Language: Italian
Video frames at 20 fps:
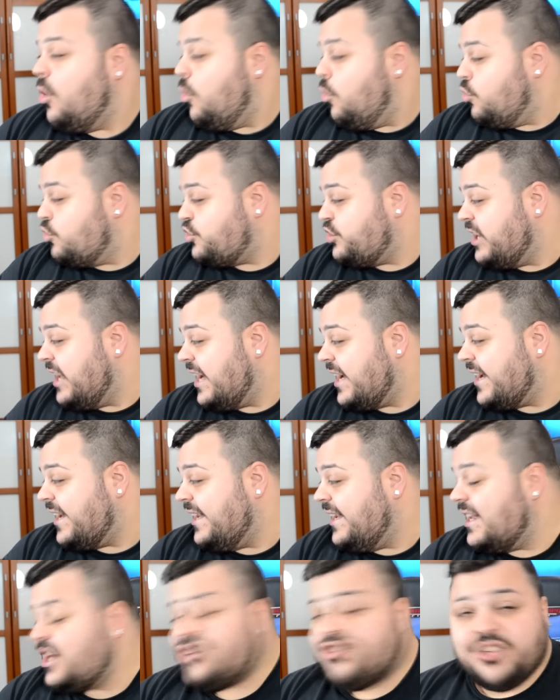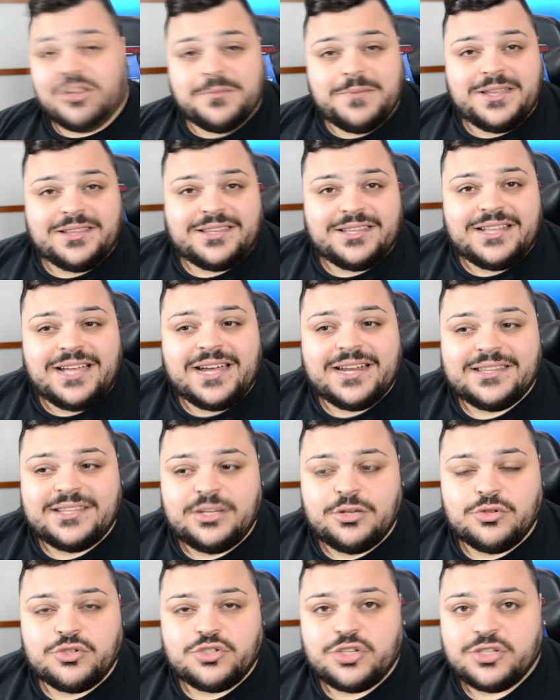uscirà anche leggermente
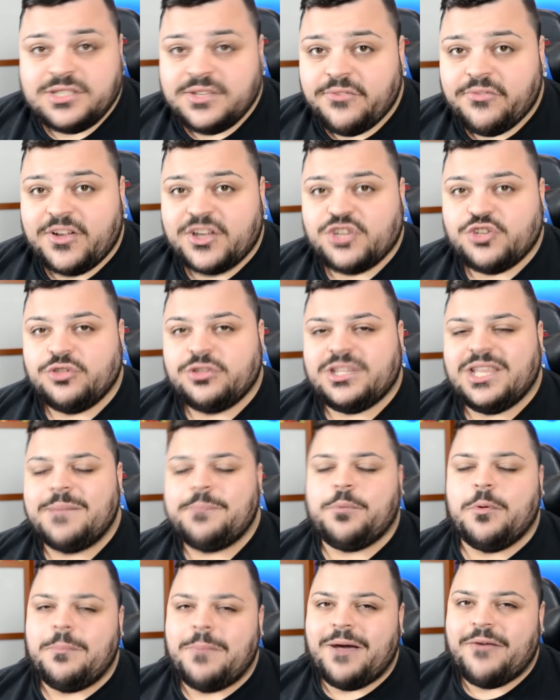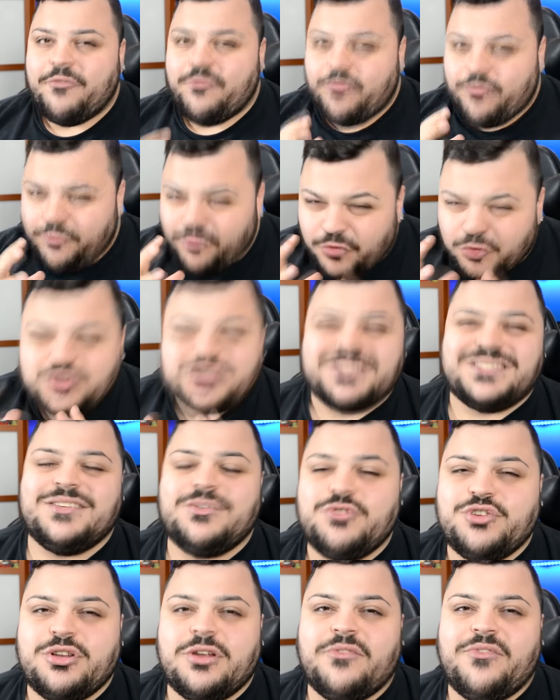tardi, non so se faccio in tempo Ma forse
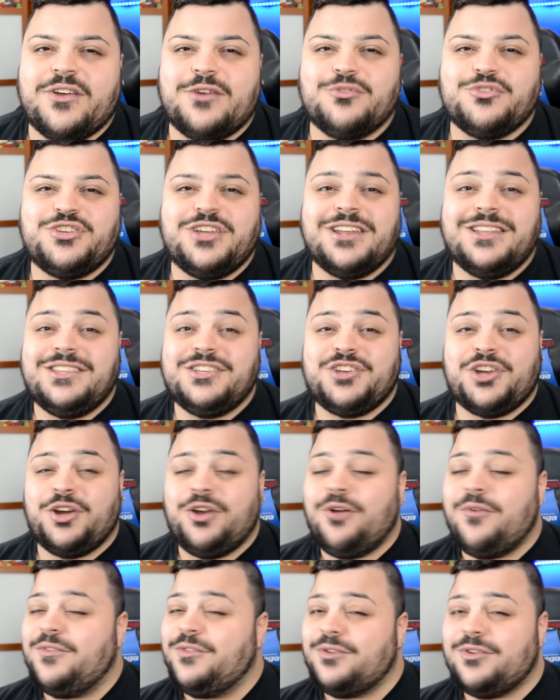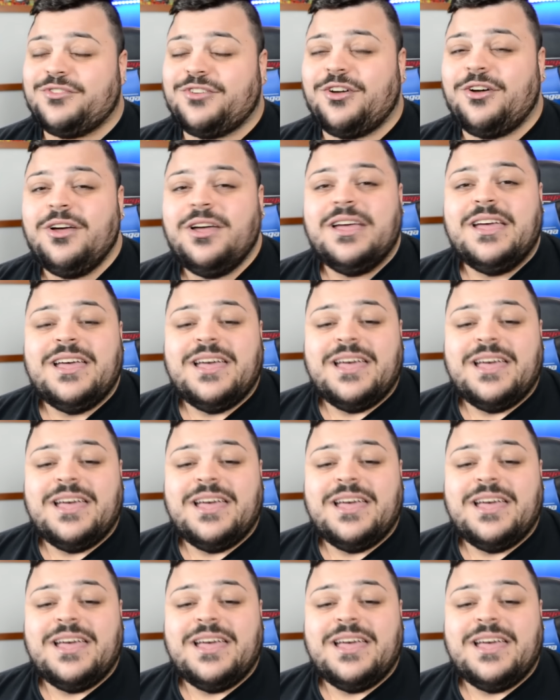riuscirò a farlo uscire il 19, non lo so